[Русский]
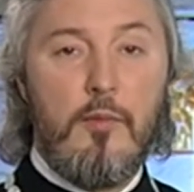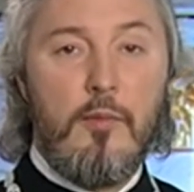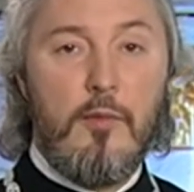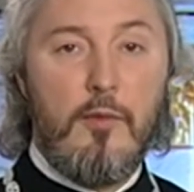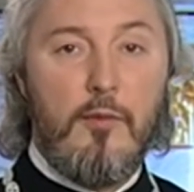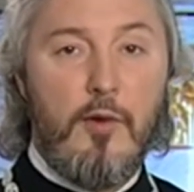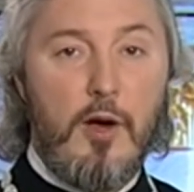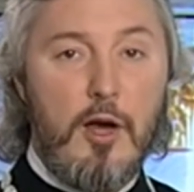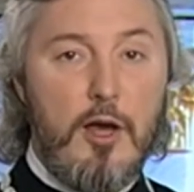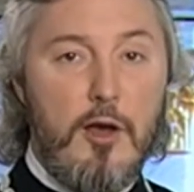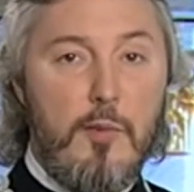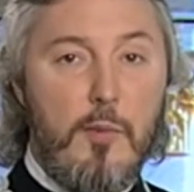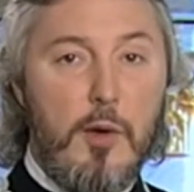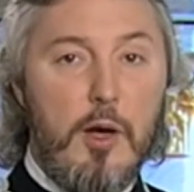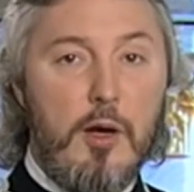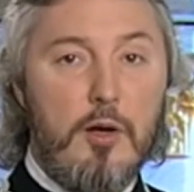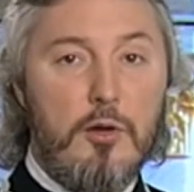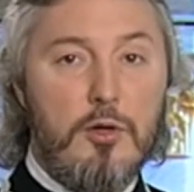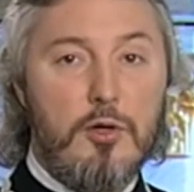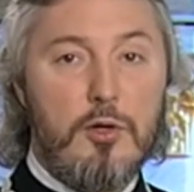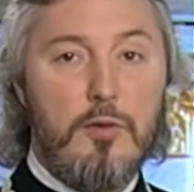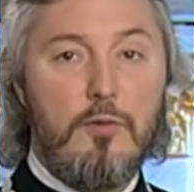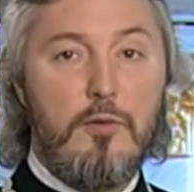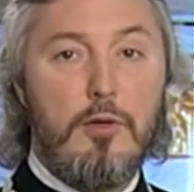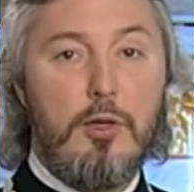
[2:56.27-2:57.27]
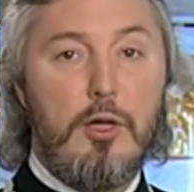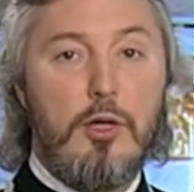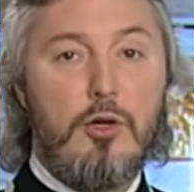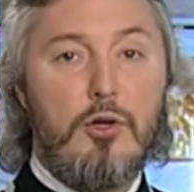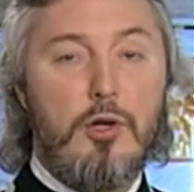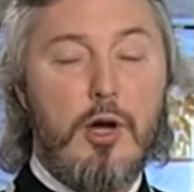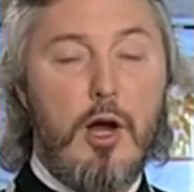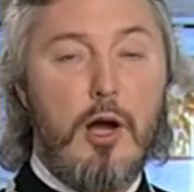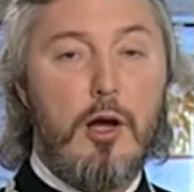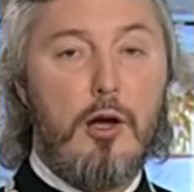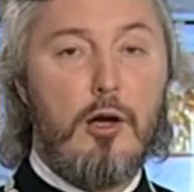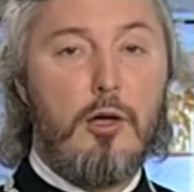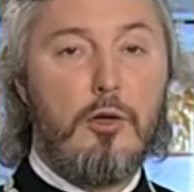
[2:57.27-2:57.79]
во имя
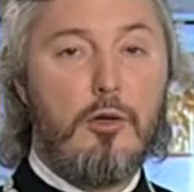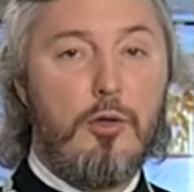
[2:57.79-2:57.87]
живоначальной